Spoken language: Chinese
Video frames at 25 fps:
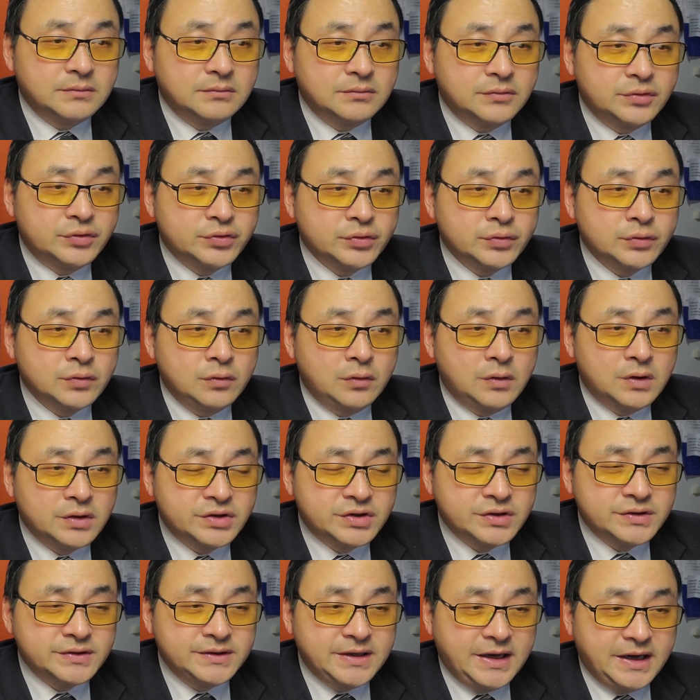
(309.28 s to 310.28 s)
中国
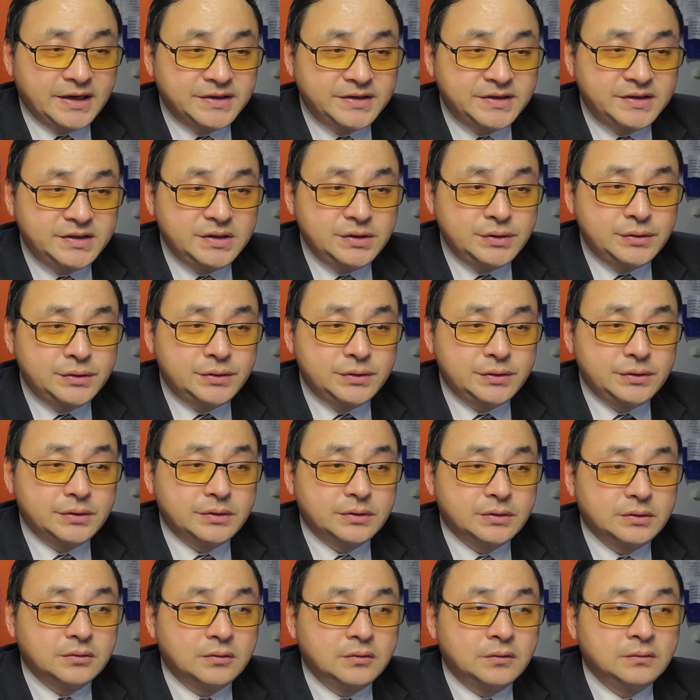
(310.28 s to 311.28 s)
正在吸取
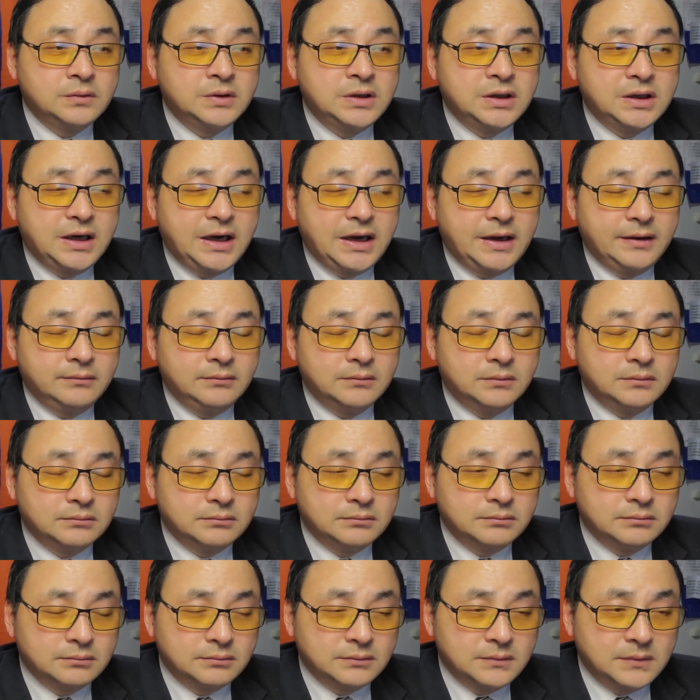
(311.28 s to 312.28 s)
乌克兰
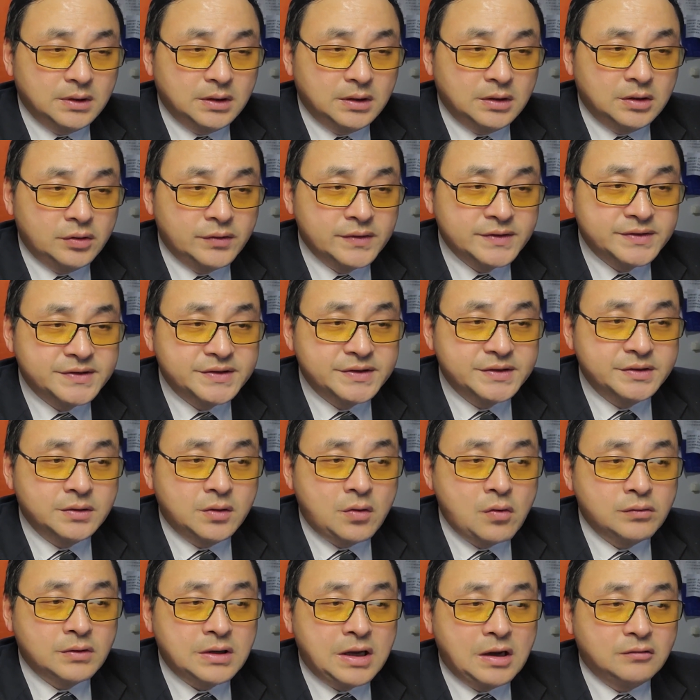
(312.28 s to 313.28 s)
俄罗斯
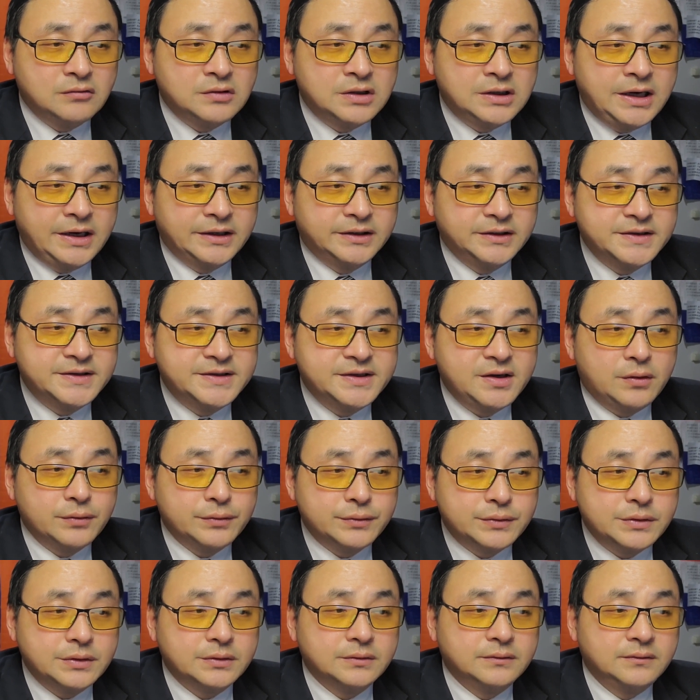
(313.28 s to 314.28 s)
攻打乌克兰的教
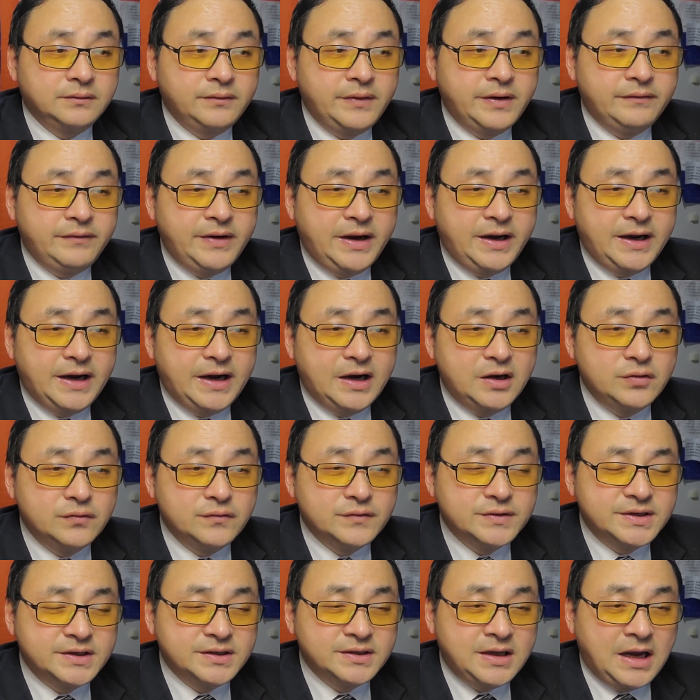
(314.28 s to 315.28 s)
训，为未来入
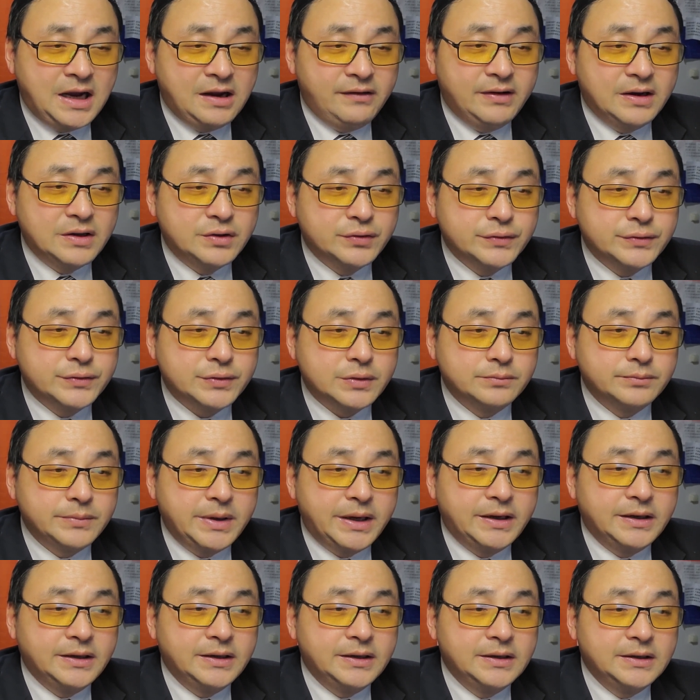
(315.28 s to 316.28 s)
侵台湾做准
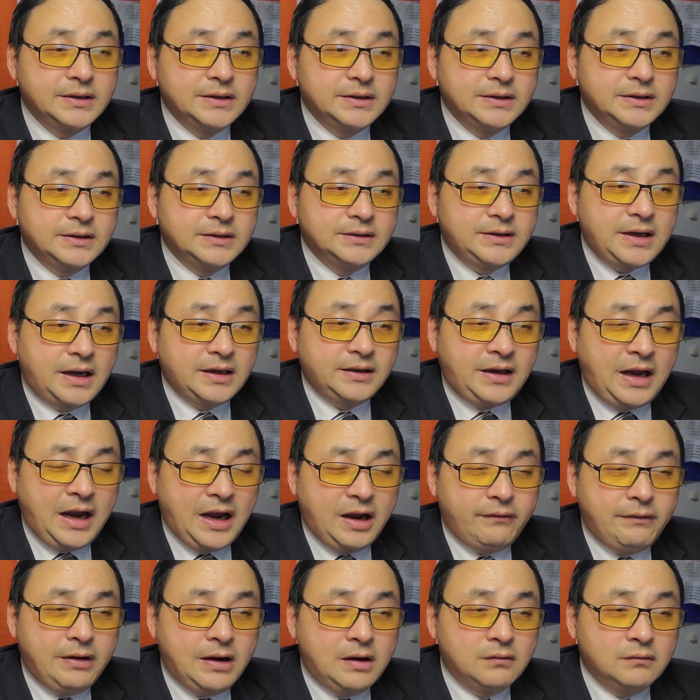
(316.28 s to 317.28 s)
备。但台
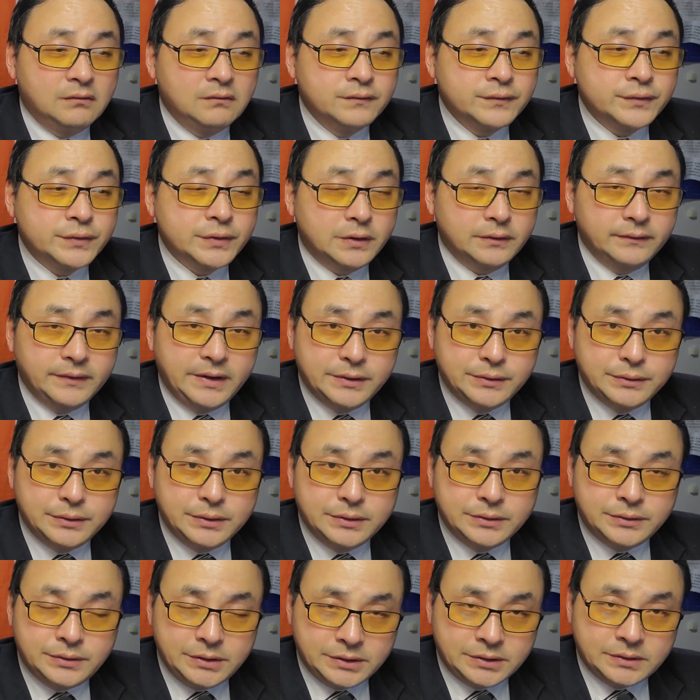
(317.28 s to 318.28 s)
湾无所畏惧，
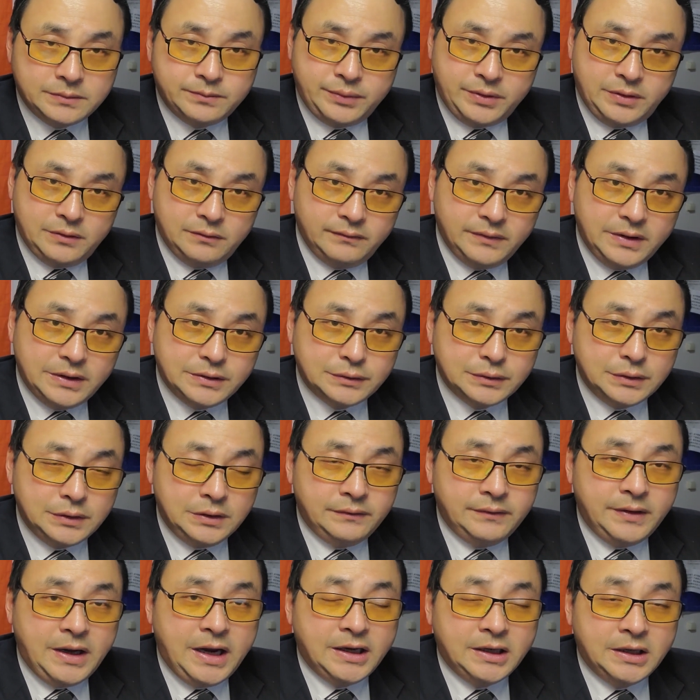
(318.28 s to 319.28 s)
确实不用畏惧，因
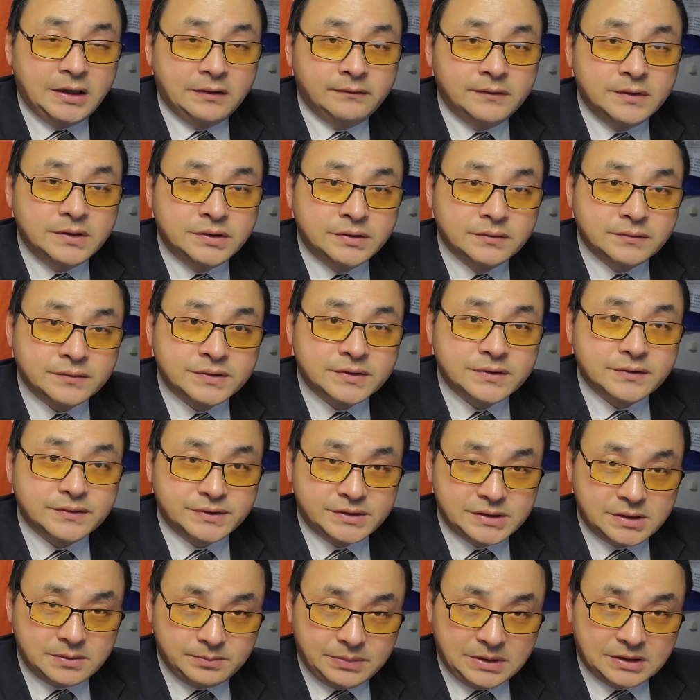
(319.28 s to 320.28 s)
为岸田文雄首
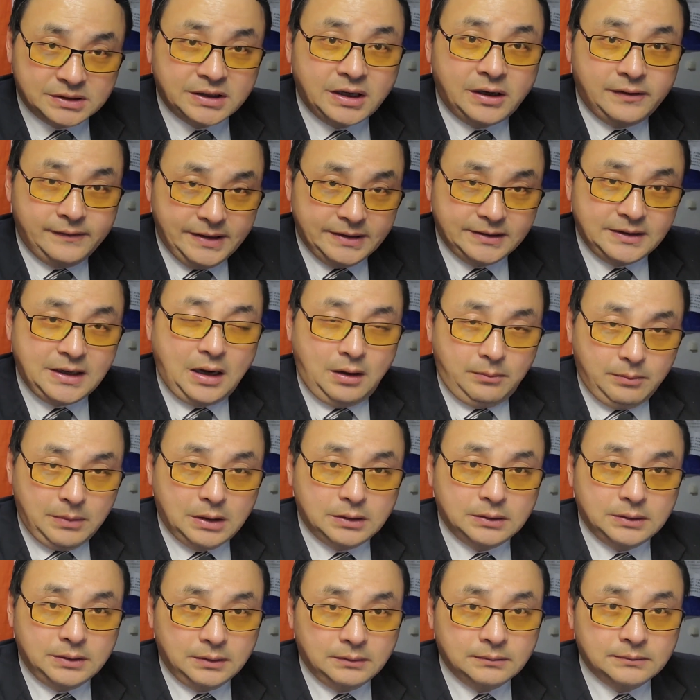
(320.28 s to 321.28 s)
相帮台湾大
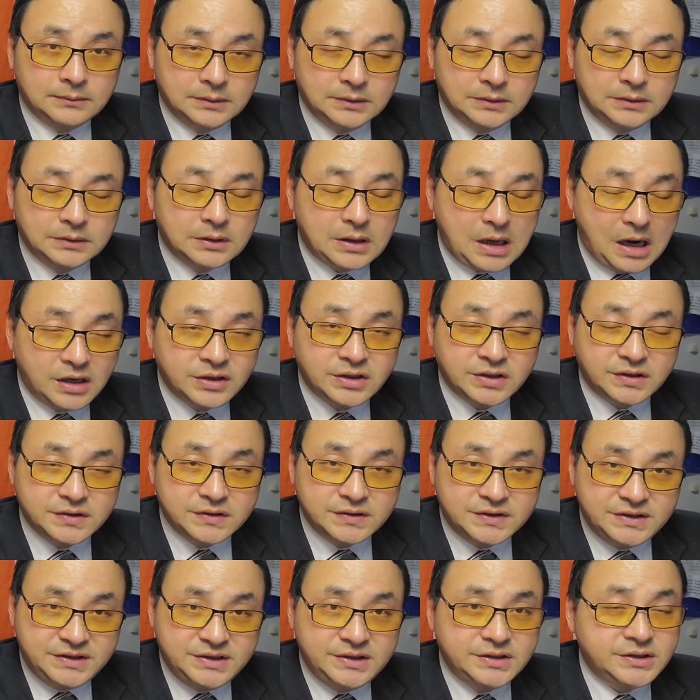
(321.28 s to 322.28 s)
忙了，达成
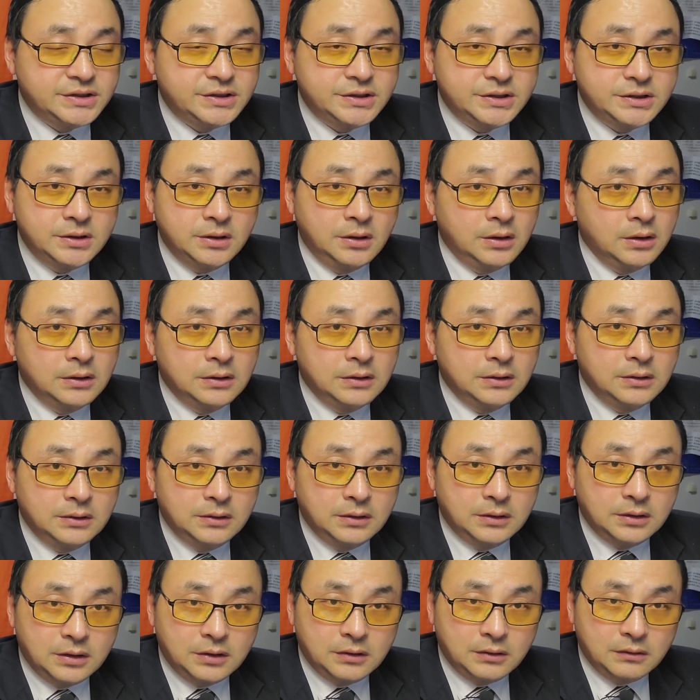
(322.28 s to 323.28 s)
极其
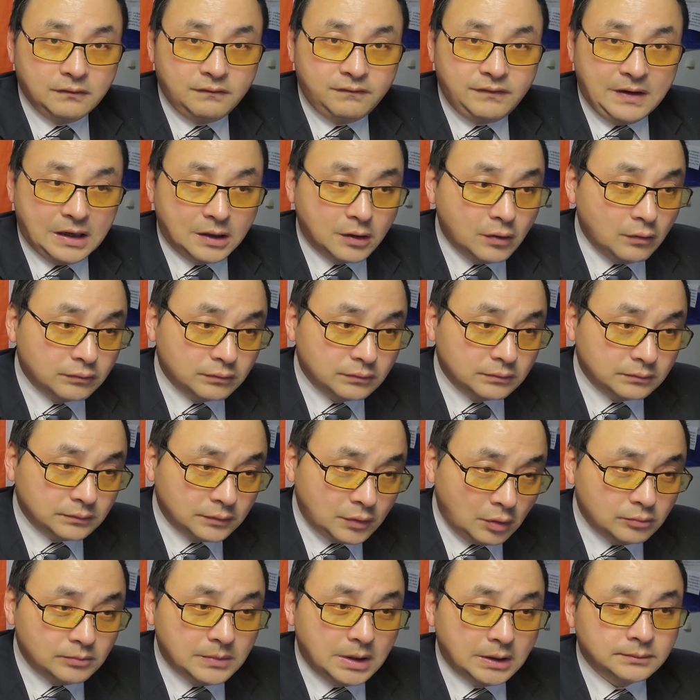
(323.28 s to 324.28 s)
反共
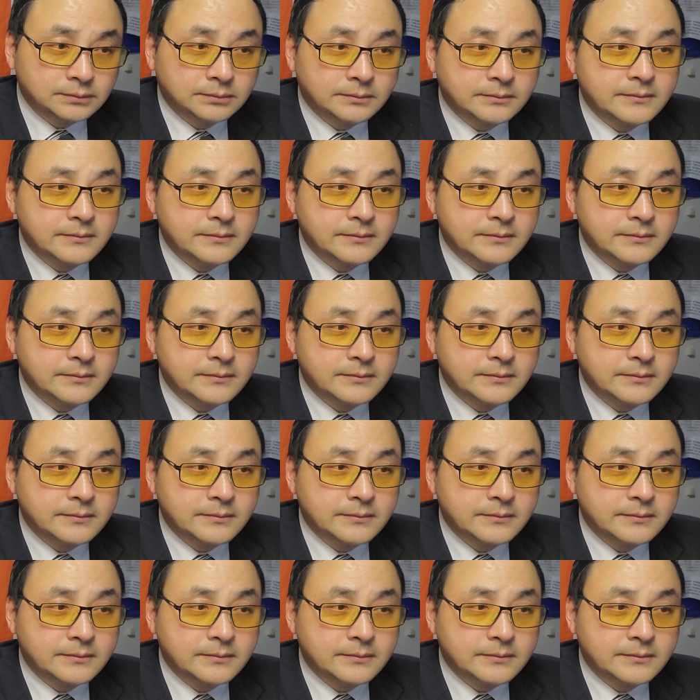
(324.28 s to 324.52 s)
同盟。